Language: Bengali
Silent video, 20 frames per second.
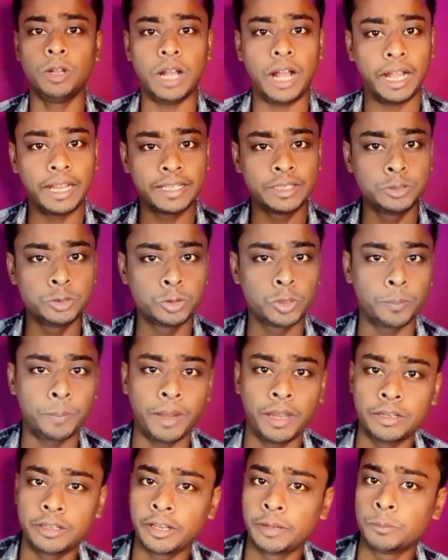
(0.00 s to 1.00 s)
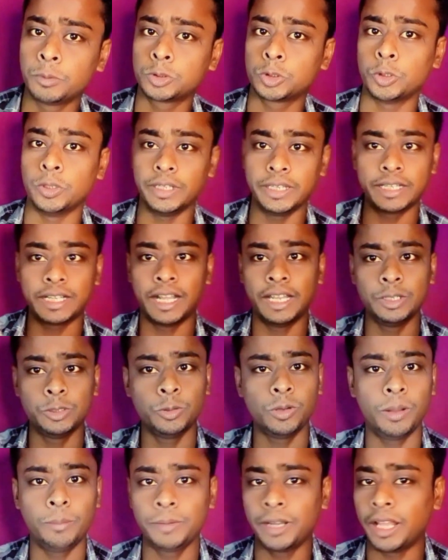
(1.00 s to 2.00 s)
এবং আগের দুটো পার্টের মতো
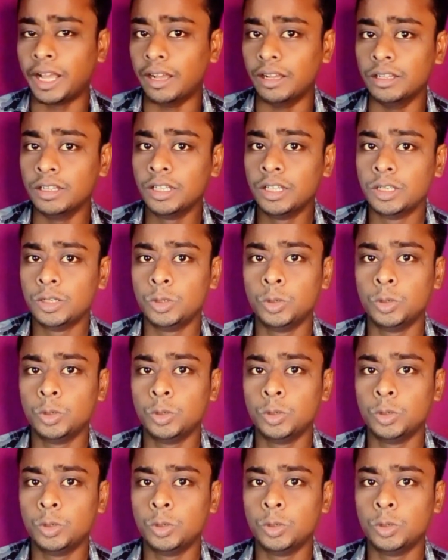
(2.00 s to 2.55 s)
এখানেও আমরা